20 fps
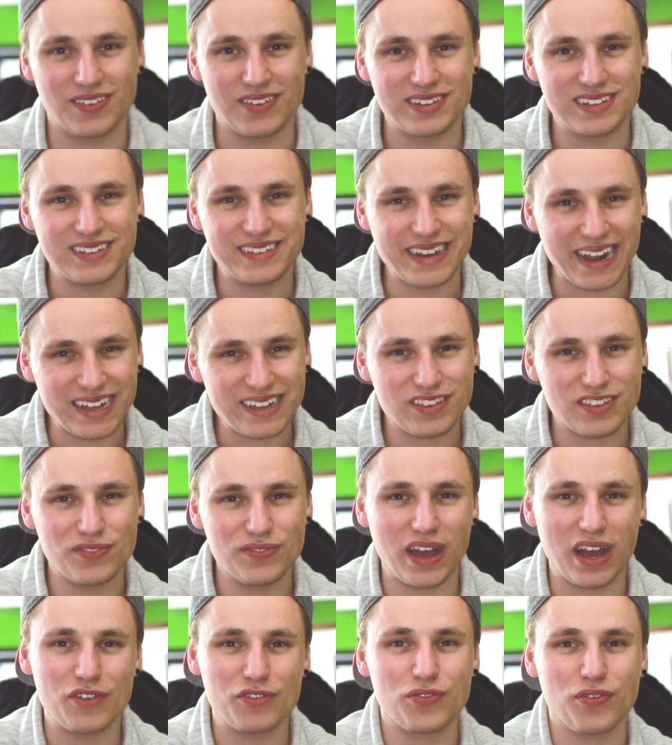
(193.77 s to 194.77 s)
Und
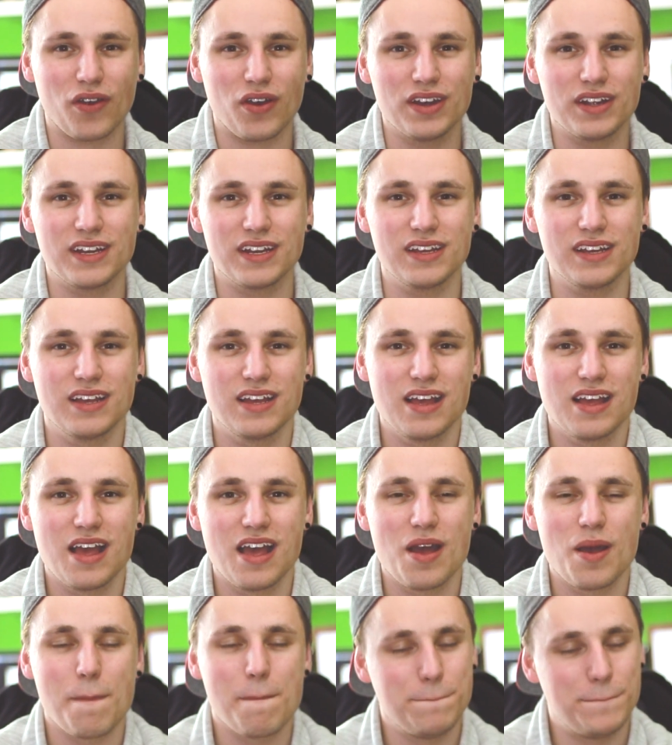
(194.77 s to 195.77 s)
das war, Freunde,
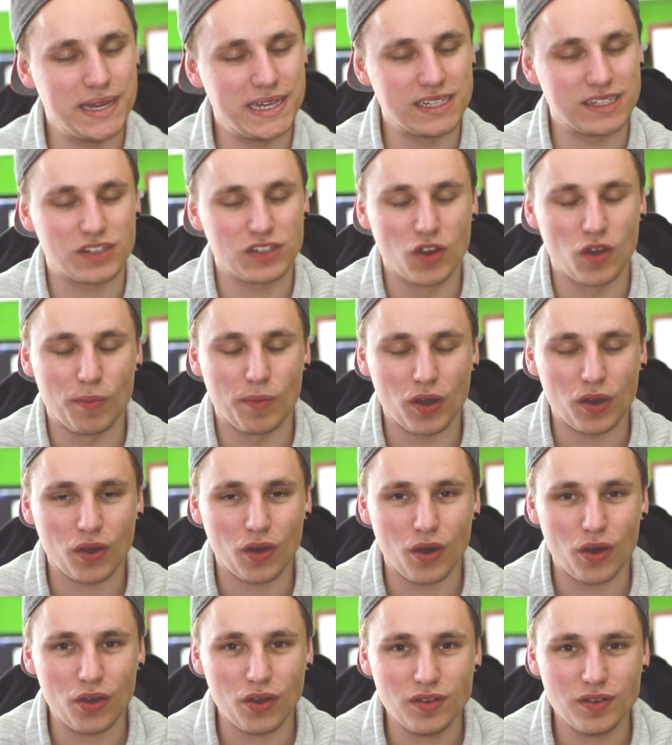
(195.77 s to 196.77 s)
Bild Nummer
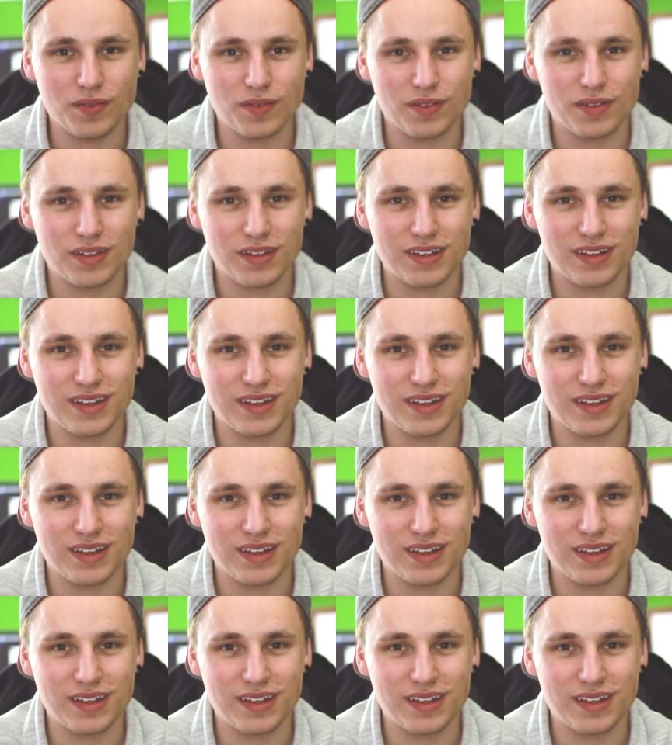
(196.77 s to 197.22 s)
1.